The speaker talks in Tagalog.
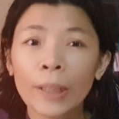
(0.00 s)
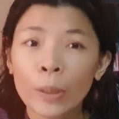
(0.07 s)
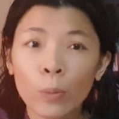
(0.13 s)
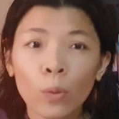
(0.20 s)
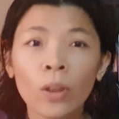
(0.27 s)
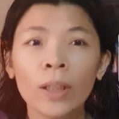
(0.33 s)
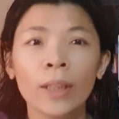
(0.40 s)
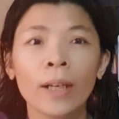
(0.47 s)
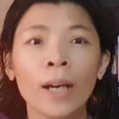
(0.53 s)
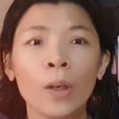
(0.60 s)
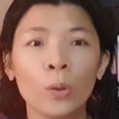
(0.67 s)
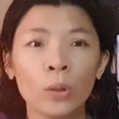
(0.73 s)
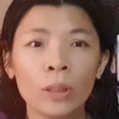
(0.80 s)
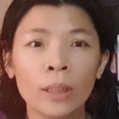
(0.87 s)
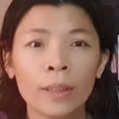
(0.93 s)
i-work
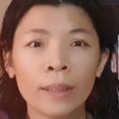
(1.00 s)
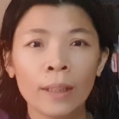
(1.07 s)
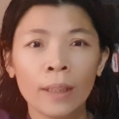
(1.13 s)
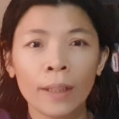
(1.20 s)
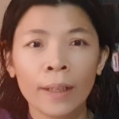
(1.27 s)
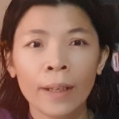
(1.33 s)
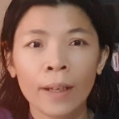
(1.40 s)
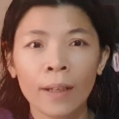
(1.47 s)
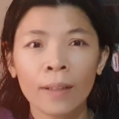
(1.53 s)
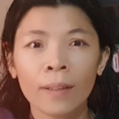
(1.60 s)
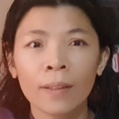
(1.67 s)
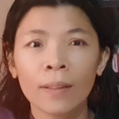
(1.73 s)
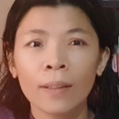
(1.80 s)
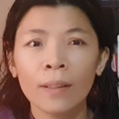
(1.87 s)
out na talaga.